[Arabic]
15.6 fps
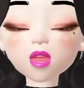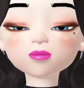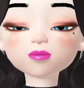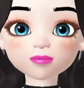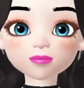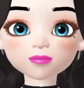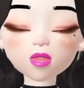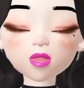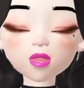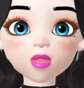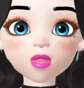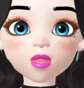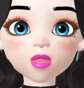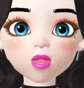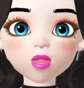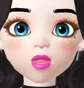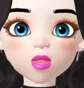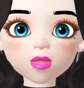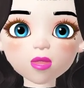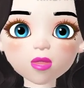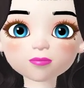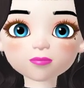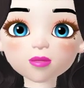توقعات برج
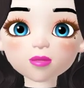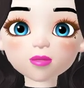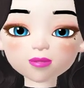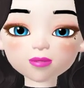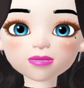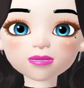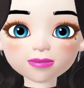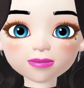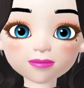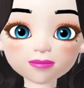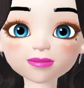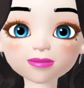جدي للرجل